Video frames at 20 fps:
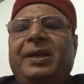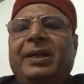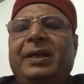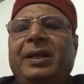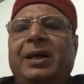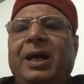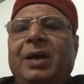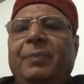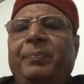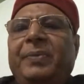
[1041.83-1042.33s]

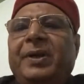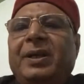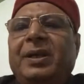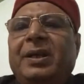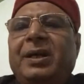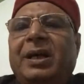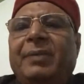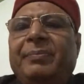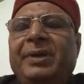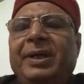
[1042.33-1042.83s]
यहाँ पर
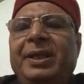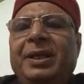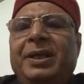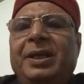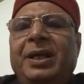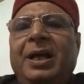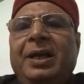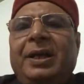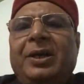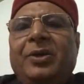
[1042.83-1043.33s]

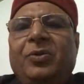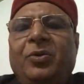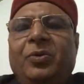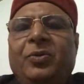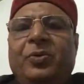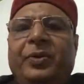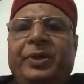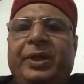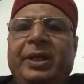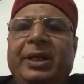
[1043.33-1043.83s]
अमेरिका के
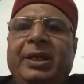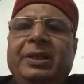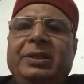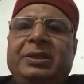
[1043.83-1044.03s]
लोगों ने